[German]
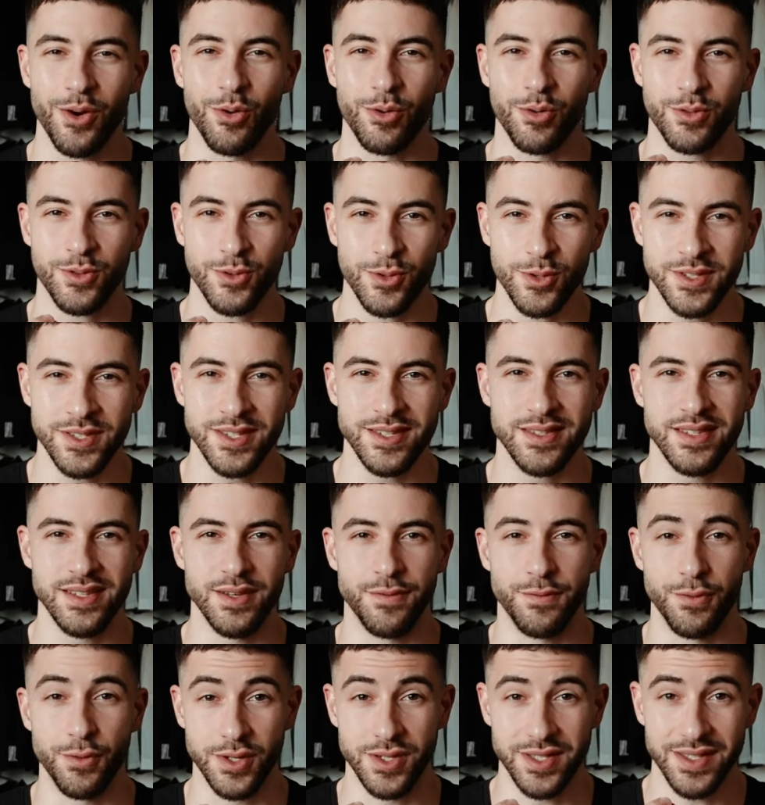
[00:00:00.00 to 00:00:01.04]
und nutze sie
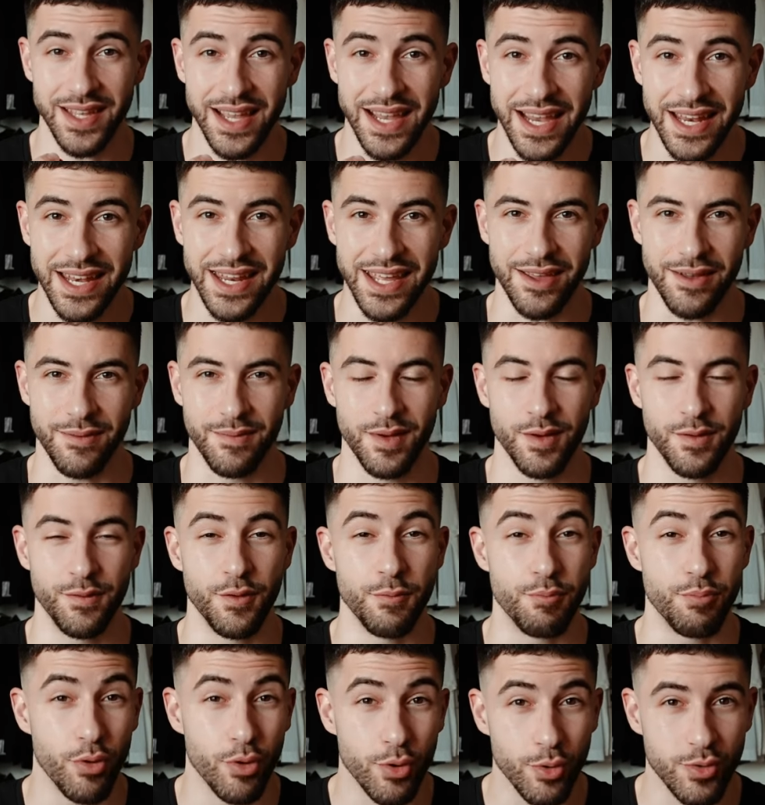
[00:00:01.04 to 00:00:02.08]
fürs Training,
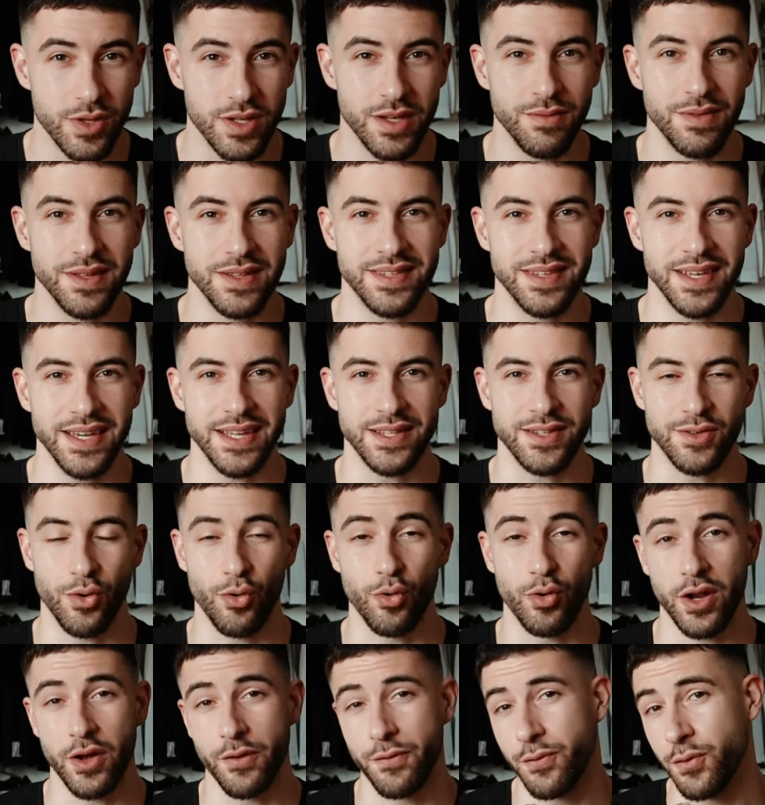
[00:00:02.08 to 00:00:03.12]
für Produktivität
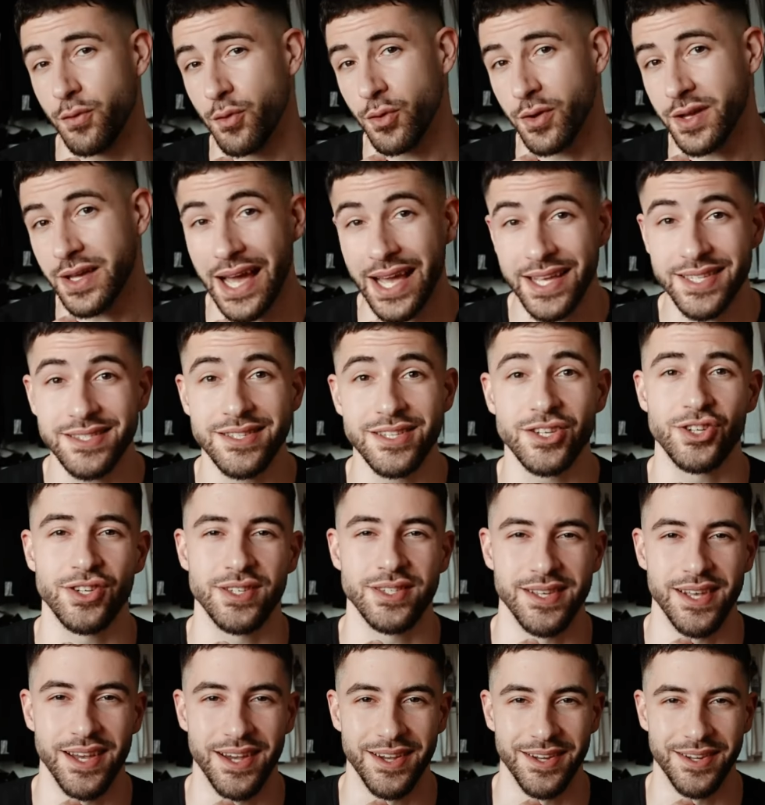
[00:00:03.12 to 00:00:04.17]
oder für geistliche
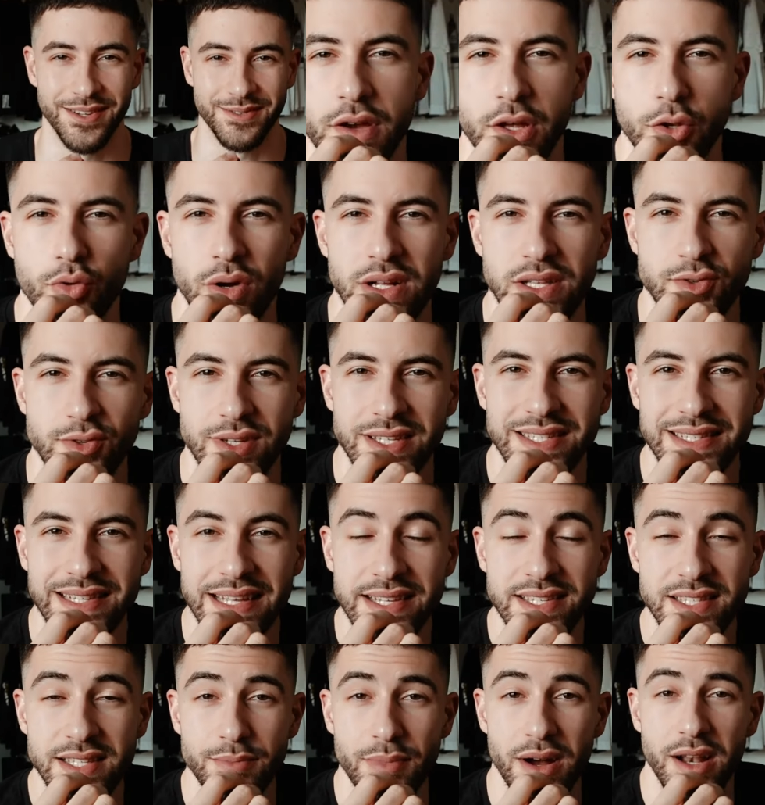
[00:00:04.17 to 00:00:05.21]
Sachen. Wenn du also das
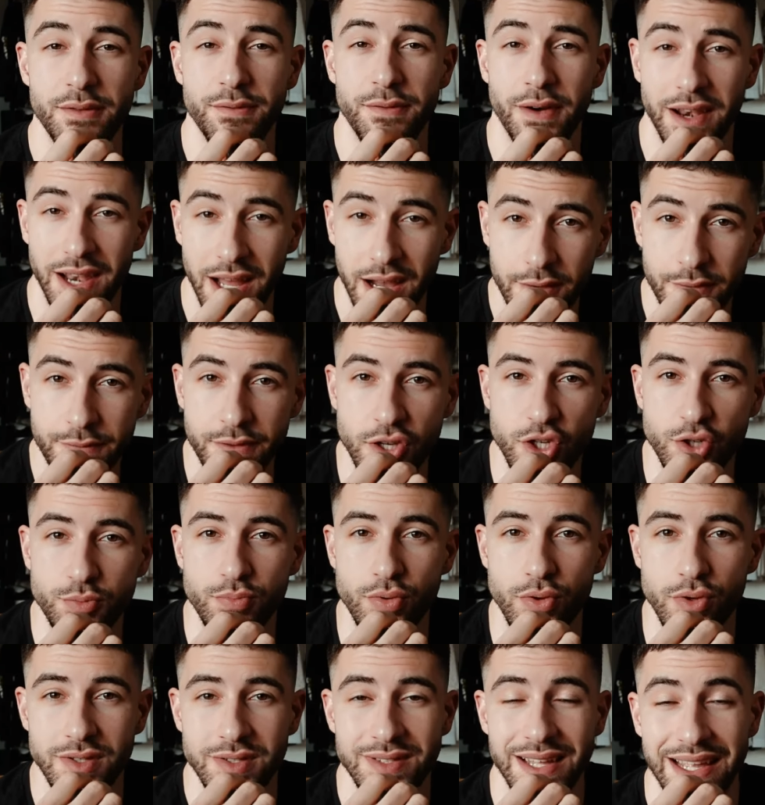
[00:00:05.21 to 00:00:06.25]
nächste Mal Verlangen
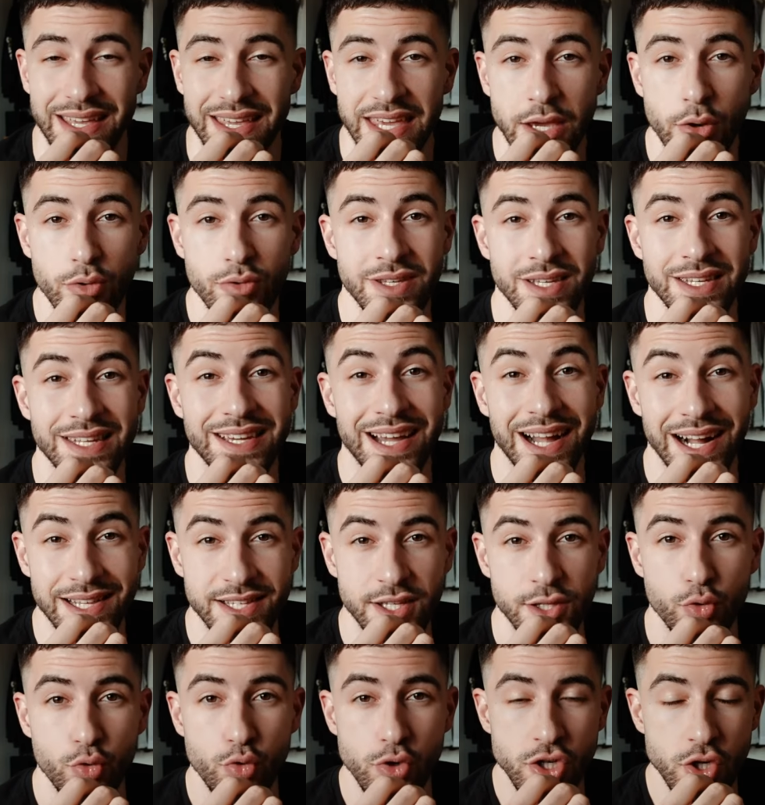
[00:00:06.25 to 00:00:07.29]
verspürst, dann geh unter die
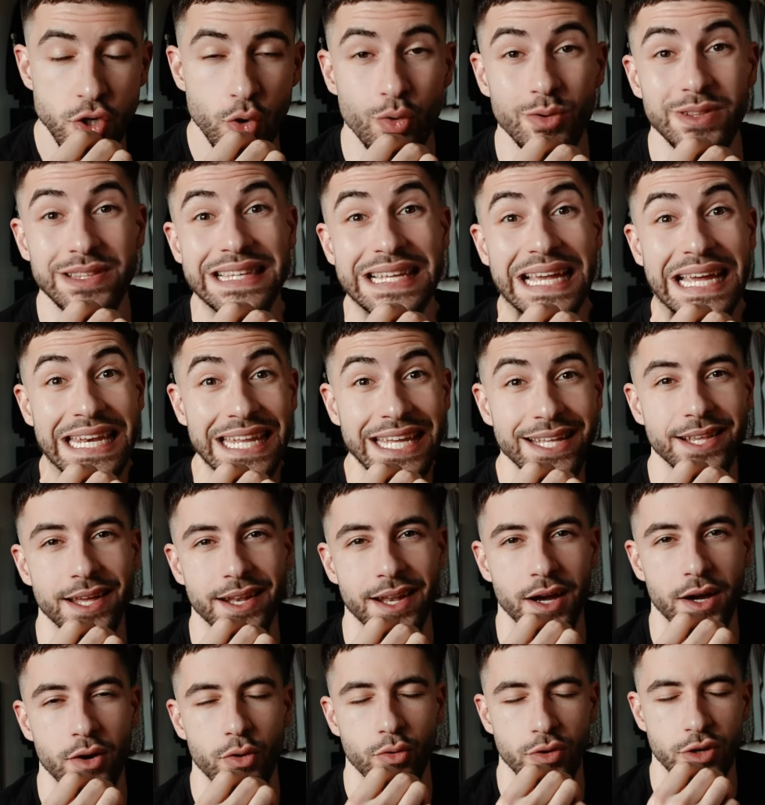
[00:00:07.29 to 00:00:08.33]
kalte Dusche und trainier
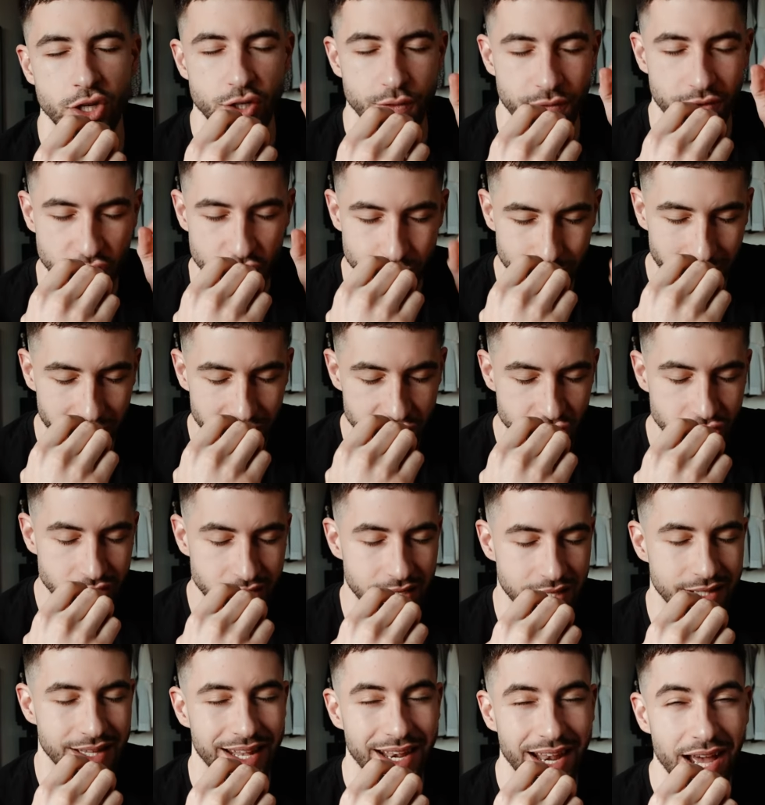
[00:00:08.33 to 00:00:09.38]
danach. Und ich verspreche
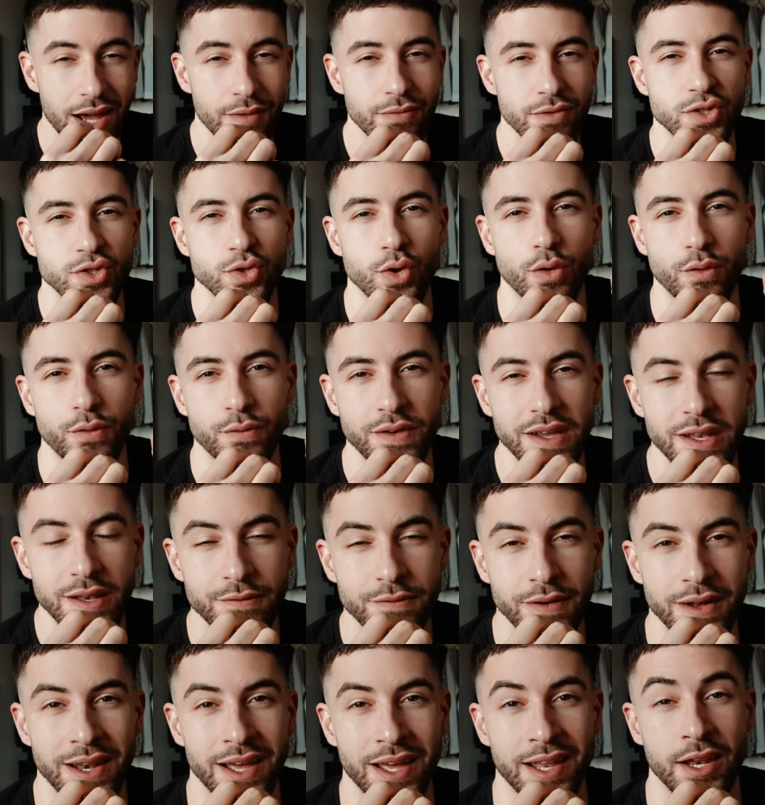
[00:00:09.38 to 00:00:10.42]
dir, danach wirst du auf jeden
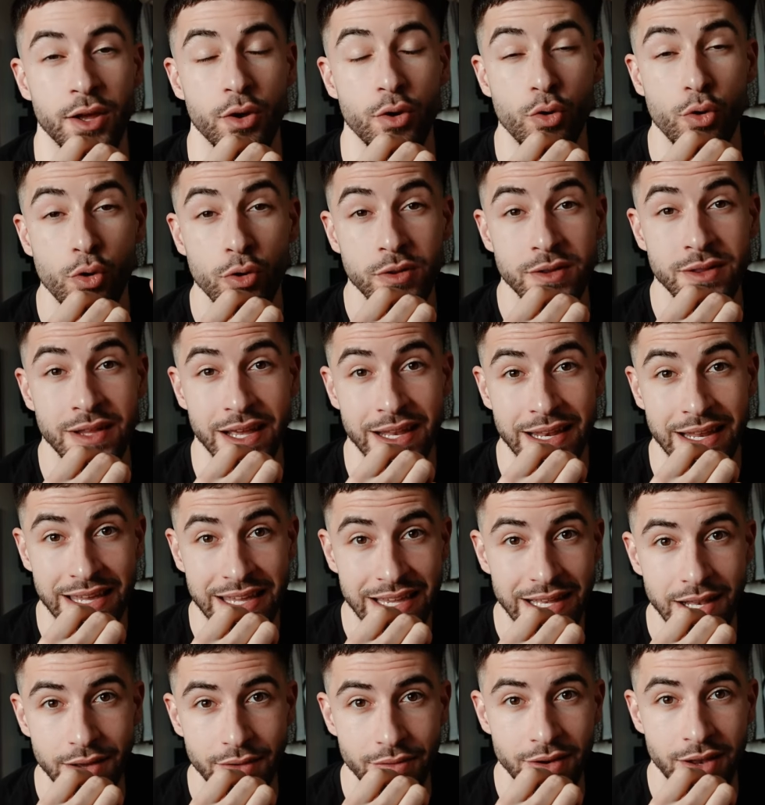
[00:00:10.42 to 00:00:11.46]
Fall einen erhöhten
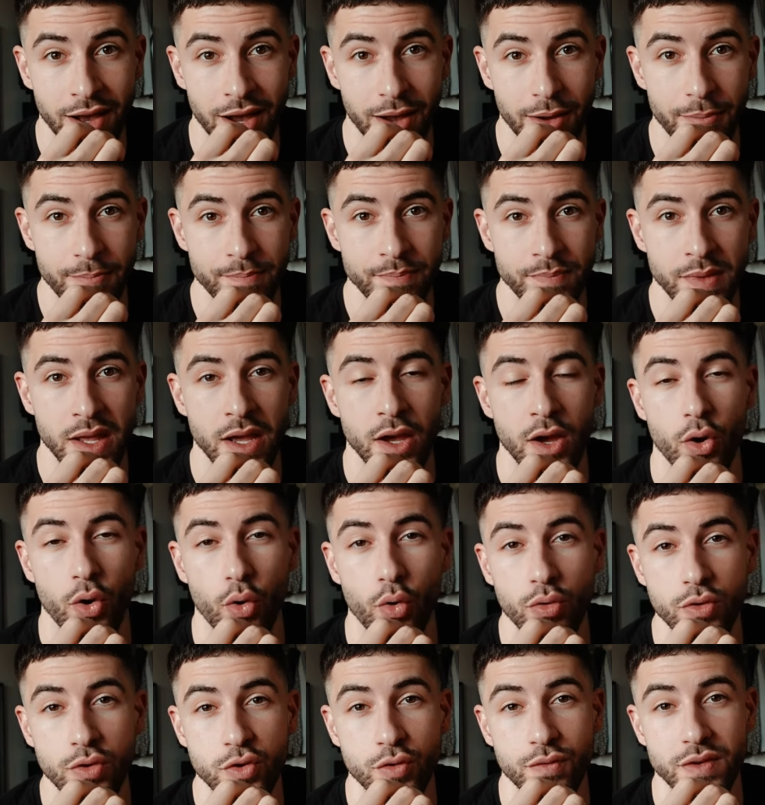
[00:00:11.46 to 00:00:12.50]
Energielevel haben
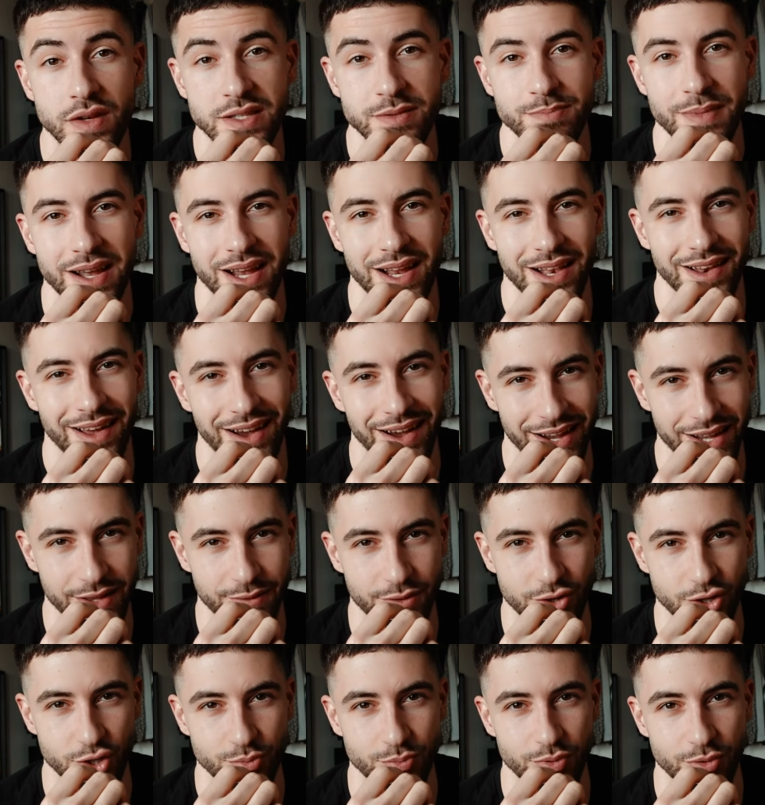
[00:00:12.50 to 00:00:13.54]
und du wirst mehr Klarheit
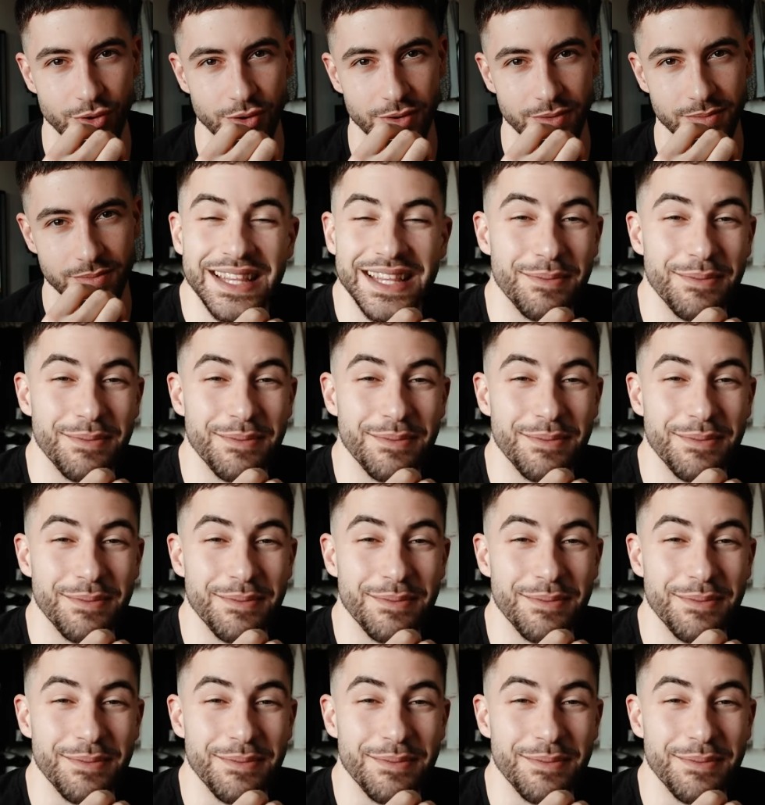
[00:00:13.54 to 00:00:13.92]
verspüren.